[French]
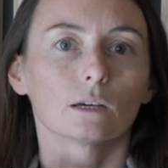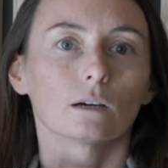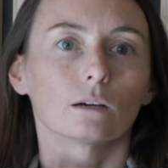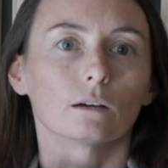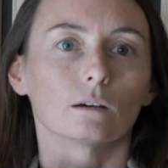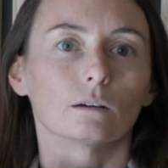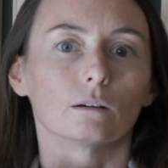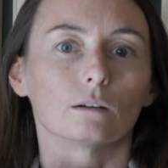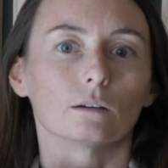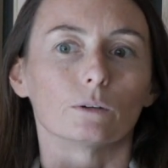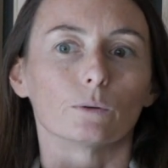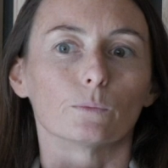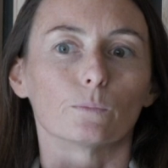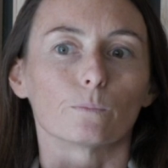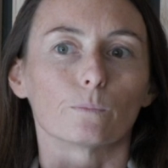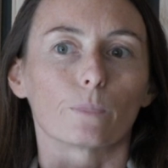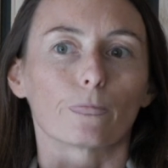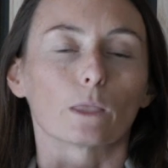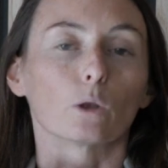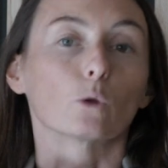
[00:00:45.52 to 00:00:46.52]
euh,
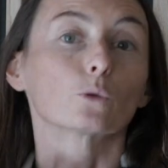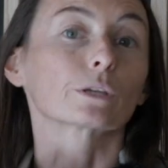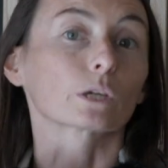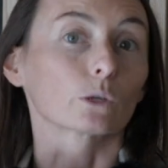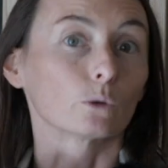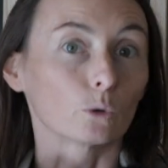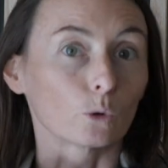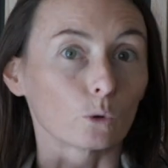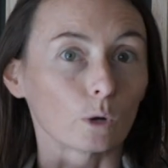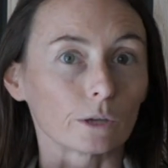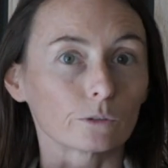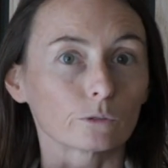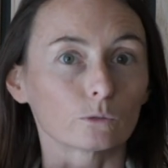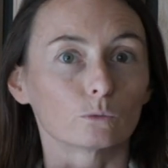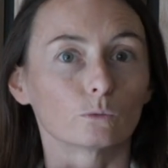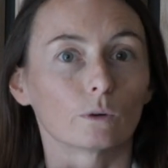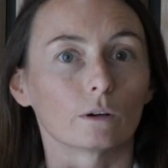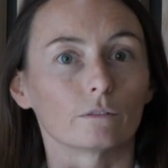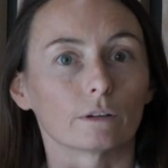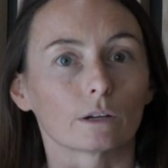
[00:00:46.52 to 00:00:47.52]
l'entrée en
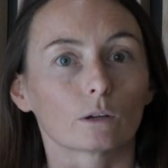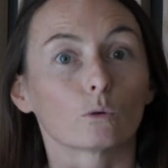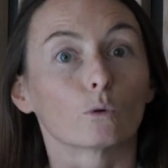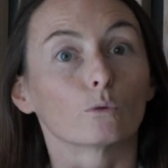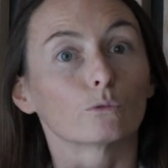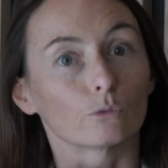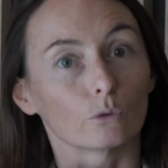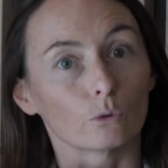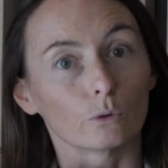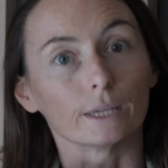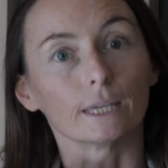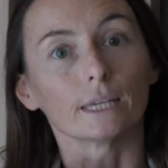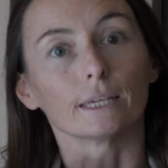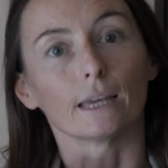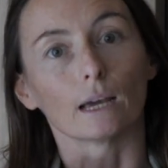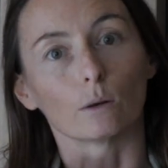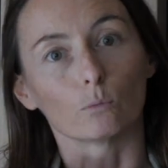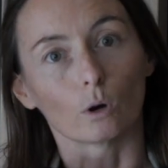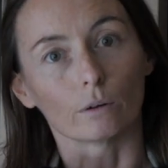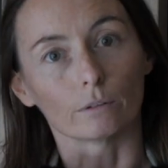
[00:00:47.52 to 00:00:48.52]
relation avec l'enfant et
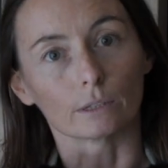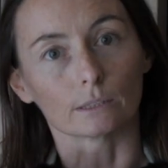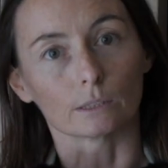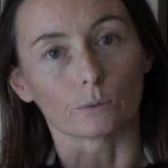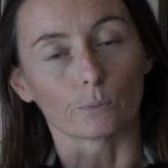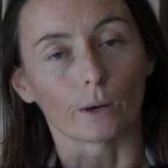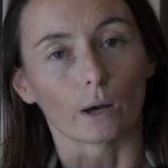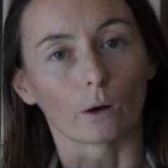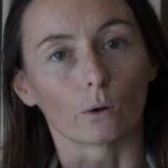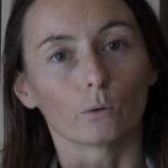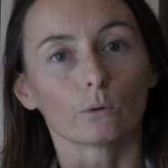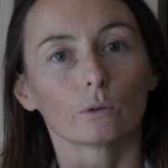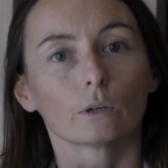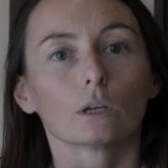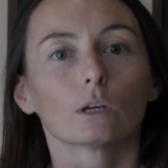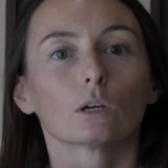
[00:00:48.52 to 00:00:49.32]
également avec ses parents.